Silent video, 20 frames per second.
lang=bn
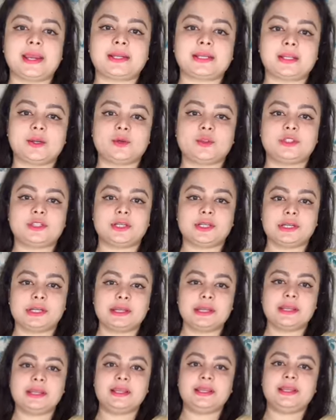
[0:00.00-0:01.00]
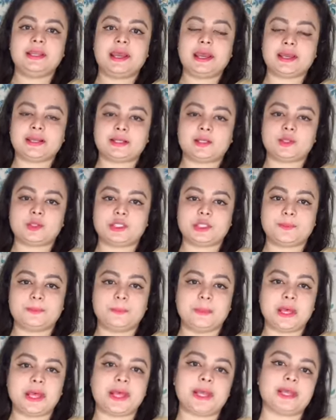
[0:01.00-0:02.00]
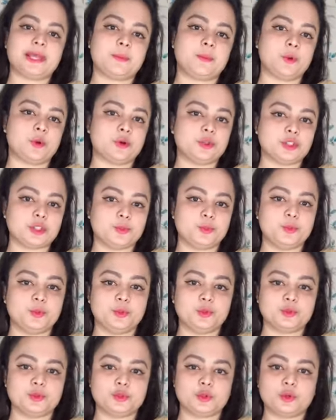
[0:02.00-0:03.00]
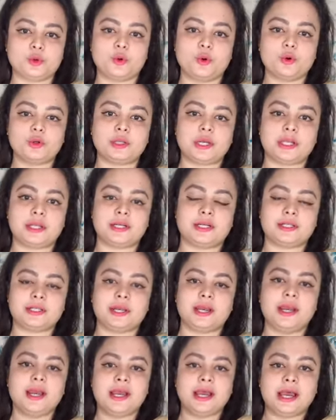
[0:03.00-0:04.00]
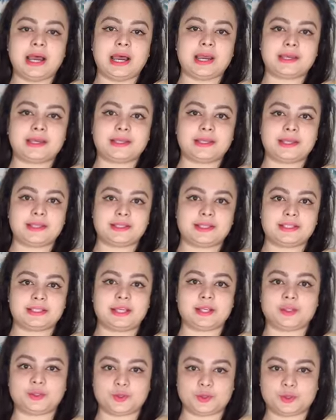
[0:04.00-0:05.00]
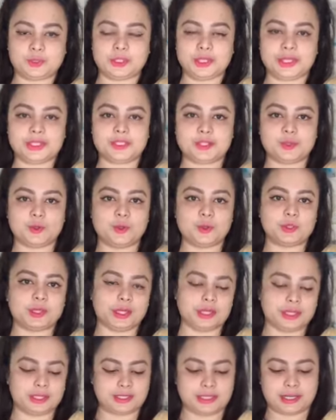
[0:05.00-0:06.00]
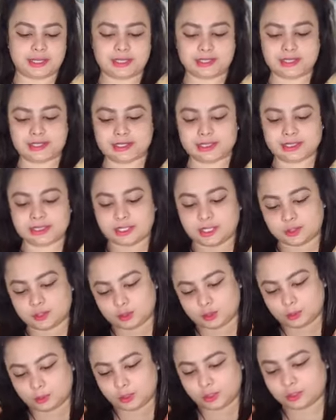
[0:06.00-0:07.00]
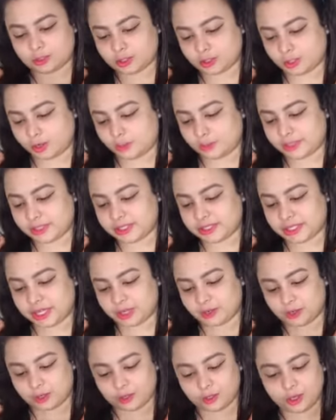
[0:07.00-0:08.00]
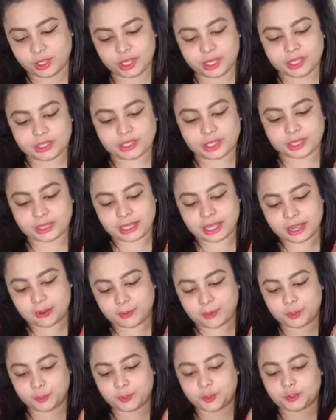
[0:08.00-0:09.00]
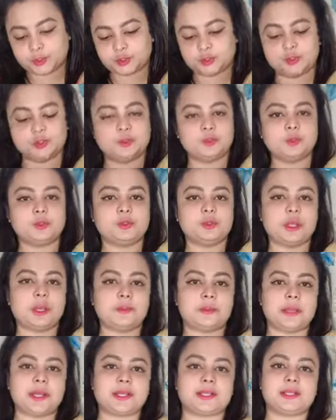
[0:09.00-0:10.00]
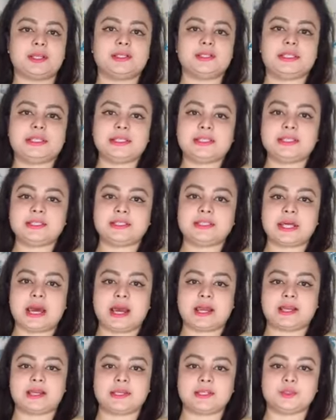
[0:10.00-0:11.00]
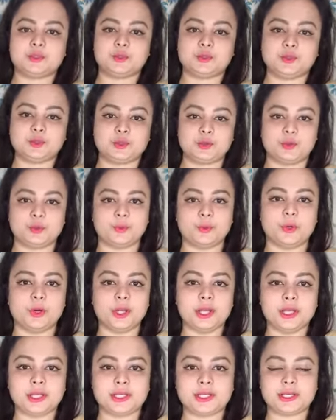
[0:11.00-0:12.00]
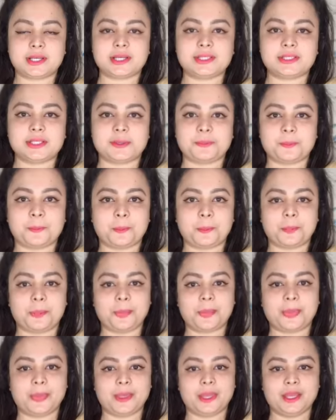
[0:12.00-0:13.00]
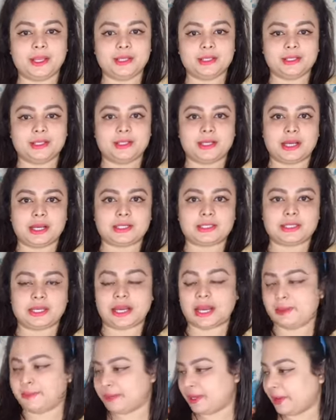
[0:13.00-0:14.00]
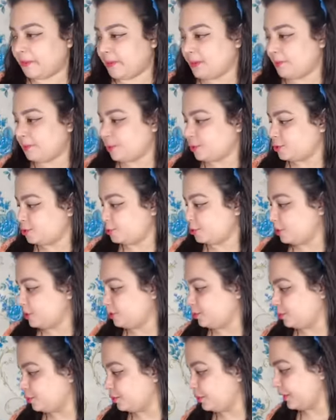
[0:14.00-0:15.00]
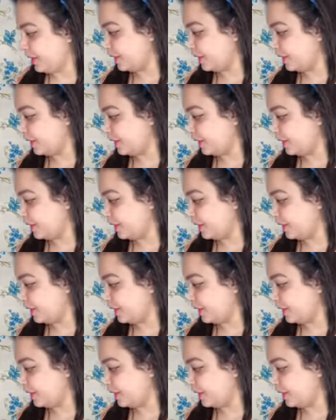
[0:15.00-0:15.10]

একটা হচ্ছে গ্রিন একটা হচ্ছে ব্ল্যাক এবং হচ্ছে ব্লু সো কোন কালারটা আগে দেখতে চাচ্ছ ঠিক আছে কোন কালারটা আগে দেখতে চাচ্ছ তোমরা যদি কমেন্ট না করো তাহলে আমার পছন্দ মতন আমি একটা ড্রেস আগে শুরু করব ঠিক আছে আচ্ছা আমি আমার পছন্দের মতন